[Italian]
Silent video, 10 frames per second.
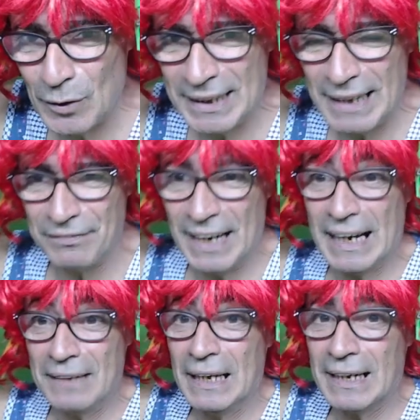andando a,
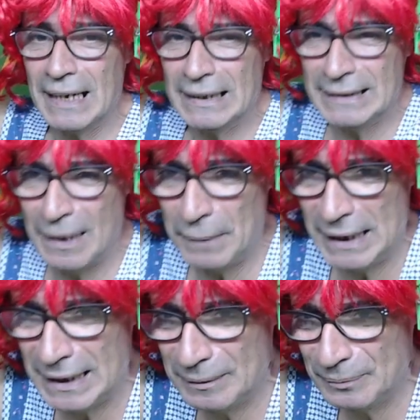a casa
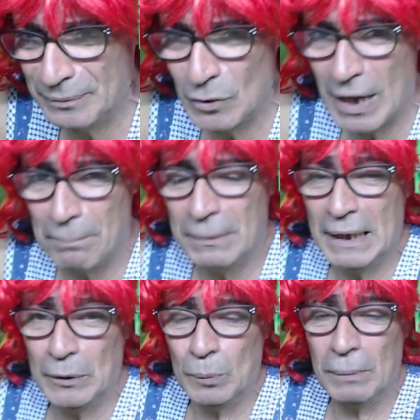mia un
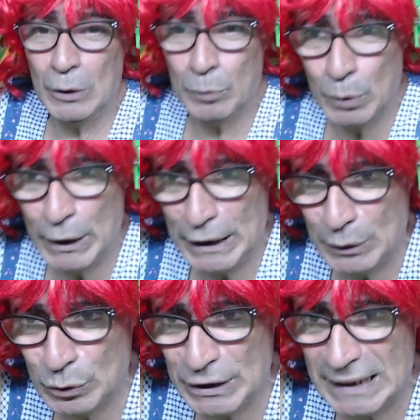gabinetto bello
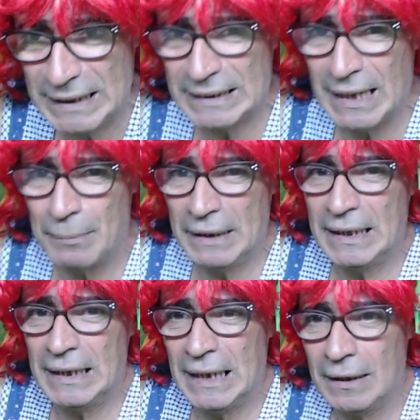pulito già di
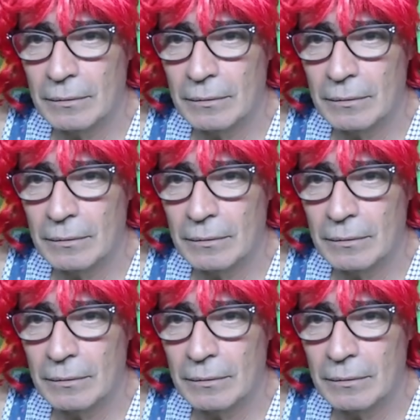stamattina